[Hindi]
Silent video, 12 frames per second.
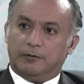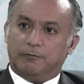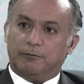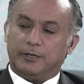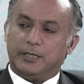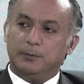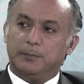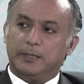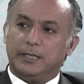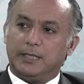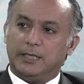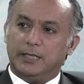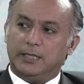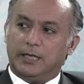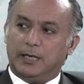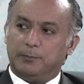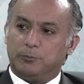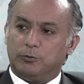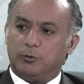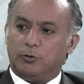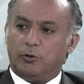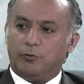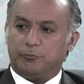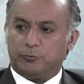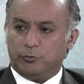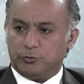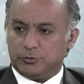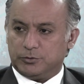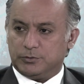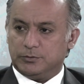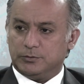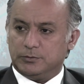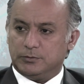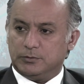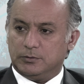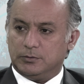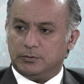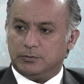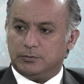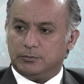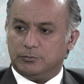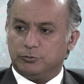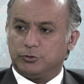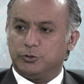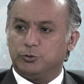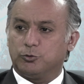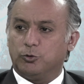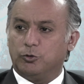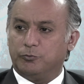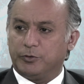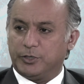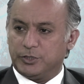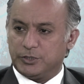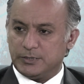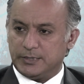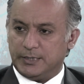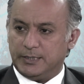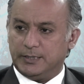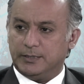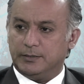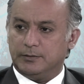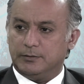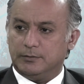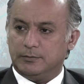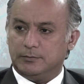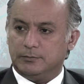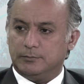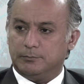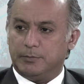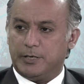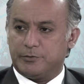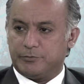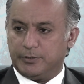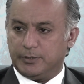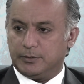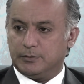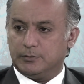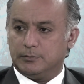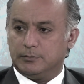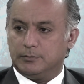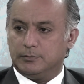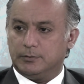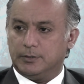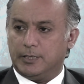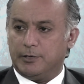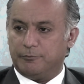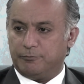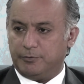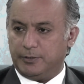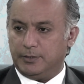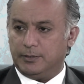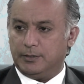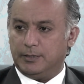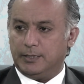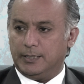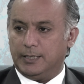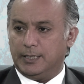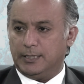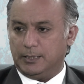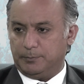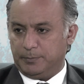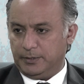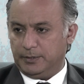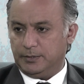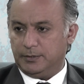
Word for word: वकील बनने के लिए आपको ऑफ कोर्स उसकी जो क्वालिफ़िकेशंस हैं मैट्रिक एफ एलएलबी